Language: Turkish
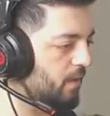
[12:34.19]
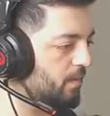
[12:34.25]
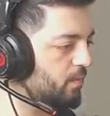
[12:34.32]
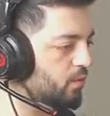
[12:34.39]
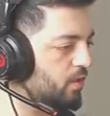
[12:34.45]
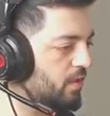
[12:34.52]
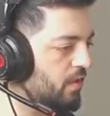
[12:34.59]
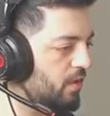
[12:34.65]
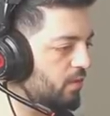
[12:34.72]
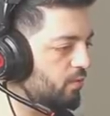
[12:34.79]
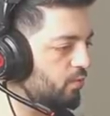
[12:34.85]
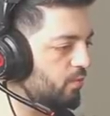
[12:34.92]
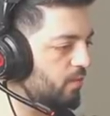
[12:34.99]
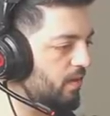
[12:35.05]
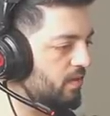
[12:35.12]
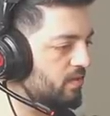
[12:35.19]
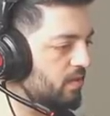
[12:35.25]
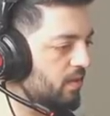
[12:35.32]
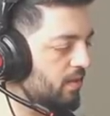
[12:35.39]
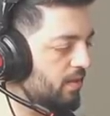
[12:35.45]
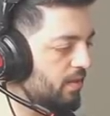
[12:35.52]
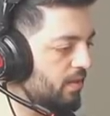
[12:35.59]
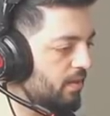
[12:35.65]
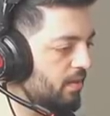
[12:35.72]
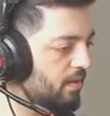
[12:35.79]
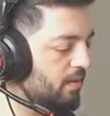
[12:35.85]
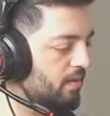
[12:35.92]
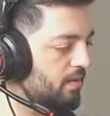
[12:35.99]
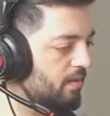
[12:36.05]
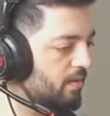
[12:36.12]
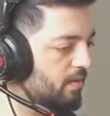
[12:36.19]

Aa bu kadar durmazlar ya.